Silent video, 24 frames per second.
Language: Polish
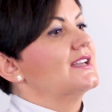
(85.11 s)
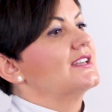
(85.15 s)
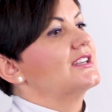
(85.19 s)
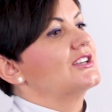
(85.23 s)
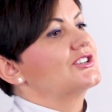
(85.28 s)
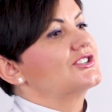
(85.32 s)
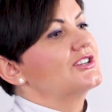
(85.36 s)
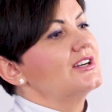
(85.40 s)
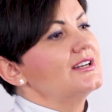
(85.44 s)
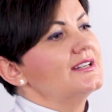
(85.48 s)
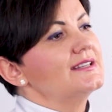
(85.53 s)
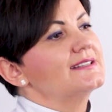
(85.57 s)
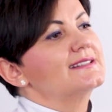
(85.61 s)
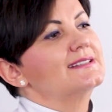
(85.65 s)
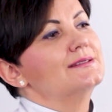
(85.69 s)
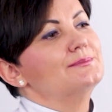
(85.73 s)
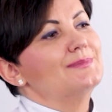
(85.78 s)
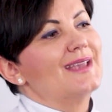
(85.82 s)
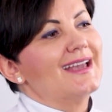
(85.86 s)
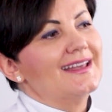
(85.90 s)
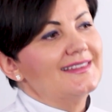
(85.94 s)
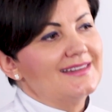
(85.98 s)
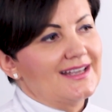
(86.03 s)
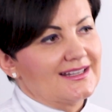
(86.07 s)
Jeżeli
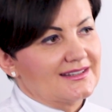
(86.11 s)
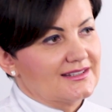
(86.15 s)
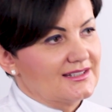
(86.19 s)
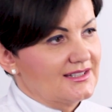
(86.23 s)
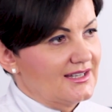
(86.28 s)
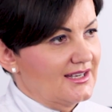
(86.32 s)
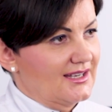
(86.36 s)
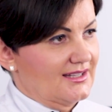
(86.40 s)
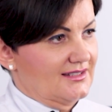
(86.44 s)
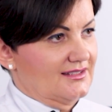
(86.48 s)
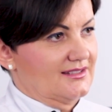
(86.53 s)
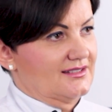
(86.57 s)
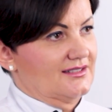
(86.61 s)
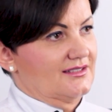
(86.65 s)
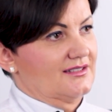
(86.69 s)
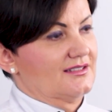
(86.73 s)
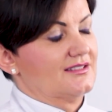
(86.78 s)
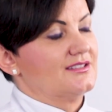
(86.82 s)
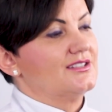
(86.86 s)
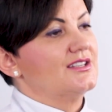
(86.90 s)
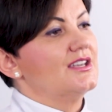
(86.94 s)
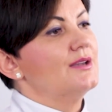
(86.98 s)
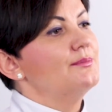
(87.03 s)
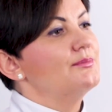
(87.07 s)
zmiana
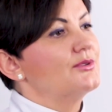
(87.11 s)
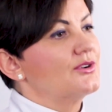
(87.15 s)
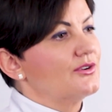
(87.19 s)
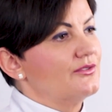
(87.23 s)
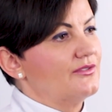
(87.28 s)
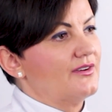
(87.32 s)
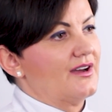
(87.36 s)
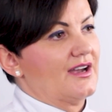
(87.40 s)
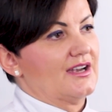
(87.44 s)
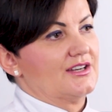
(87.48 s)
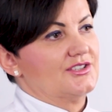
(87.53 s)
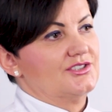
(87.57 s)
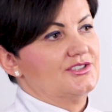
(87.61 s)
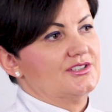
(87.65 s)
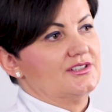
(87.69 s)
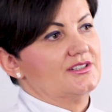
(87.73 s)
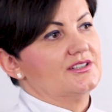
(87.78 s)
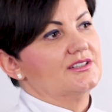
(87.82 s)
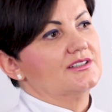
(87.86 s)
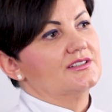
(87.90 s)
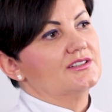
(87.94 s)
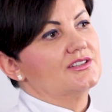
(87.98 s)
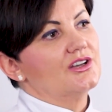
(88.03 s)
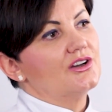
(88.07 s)
diety nie
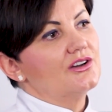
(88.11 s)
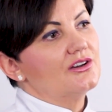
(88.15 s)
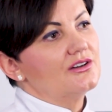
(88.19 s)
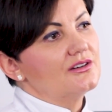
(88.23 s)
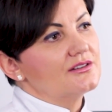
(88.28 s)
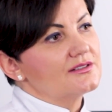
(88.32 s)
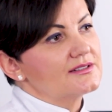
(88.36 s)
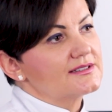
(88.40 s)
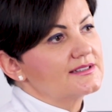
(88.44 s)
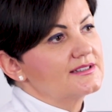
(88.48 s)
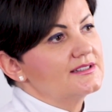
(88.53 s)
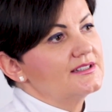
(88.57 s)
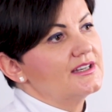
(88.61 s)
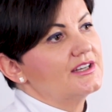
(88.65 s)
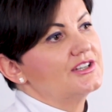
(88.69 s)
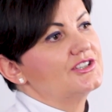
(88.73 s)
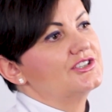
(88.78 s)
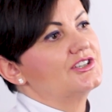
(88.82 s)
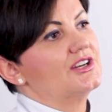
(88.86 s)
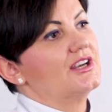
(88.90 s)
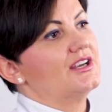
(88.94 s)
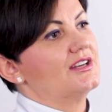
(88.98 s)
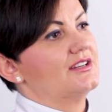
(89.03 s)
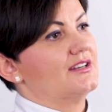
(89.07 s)
prowadzi do
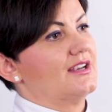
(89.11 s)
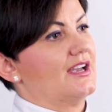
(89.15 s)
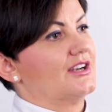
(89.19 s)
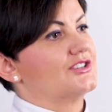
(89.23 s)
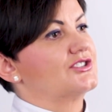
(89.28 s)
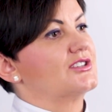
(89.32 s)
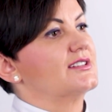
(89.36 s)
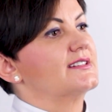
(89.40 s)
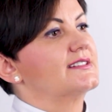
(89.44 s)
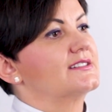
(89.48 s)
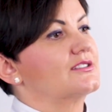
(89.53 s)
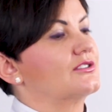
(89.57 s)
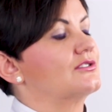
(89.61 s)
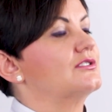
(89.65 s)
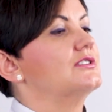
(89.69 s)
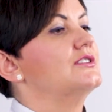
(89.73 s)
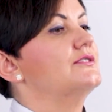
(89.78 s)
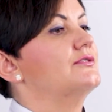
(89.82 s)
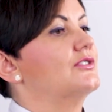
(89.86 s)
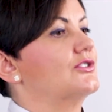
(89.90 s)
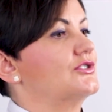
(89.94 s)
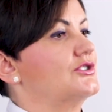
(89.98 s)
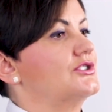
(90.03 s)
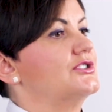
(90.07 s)
zniesienia
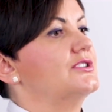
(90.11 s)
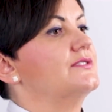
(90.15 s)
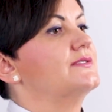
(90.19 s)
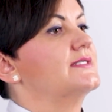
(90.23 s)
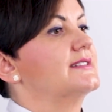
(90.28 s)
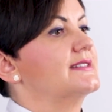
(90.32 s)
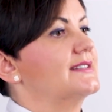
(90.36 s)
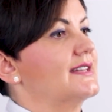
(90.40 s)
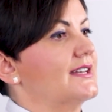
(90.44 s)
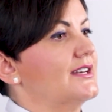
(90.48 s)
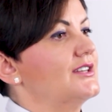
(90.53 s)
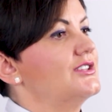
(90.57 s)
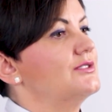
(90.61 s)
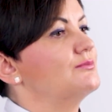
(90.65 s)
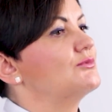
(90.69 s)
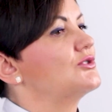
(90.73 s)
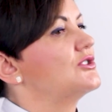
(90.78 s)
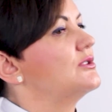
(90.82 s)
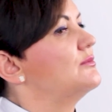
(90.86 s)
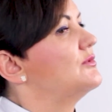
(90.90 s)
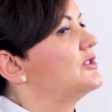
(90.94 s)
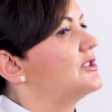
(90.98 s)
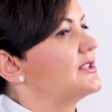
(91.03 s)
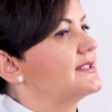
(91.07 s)
częstotliwości wzdęć,
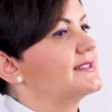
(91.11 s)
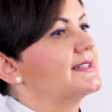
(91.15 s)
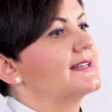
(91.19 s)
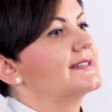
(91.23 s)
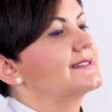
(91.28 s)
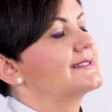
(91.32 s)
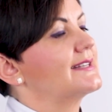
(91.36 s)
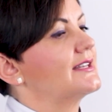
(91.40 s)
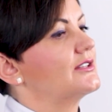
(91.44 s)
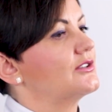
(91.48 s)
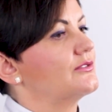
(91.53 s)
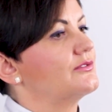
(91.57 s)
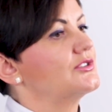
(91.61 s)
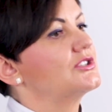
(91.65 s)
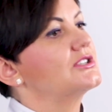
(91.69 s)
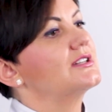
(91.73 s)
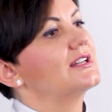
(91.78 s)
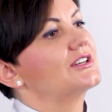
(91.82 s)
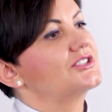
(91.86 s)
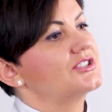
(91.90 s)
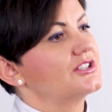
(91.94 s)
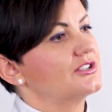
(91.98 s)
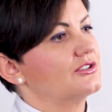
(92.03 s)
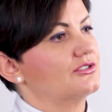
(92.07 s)
musimy się zastanowić,
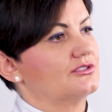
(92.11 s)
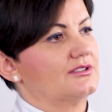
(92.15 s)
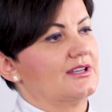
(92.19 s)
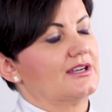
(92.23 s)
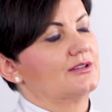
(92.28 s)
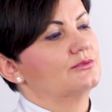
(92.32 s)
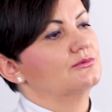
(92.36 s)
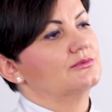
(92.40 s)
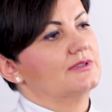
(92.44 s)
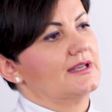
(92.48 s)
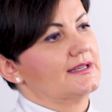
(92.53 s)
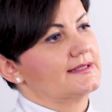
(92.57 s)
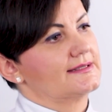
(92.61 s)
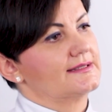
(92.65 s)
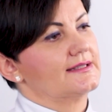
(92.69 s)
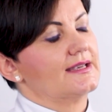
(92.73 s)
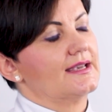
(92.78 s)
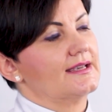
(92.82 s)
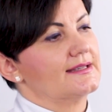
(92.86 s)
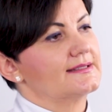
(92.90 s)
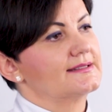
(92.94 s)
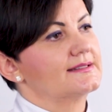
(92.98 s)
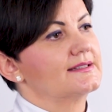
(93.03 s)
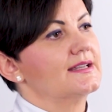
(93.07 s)
dlaczego tak u nas
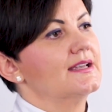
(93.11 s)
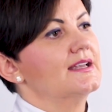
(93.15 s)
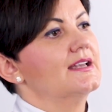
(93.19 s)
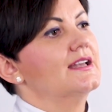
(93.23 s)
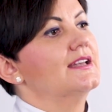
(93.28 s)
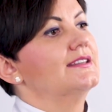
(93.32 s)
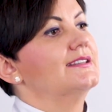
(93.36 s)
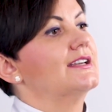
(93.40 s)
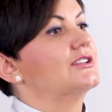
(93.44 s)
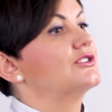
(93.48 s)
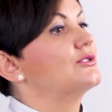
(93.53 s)
jest.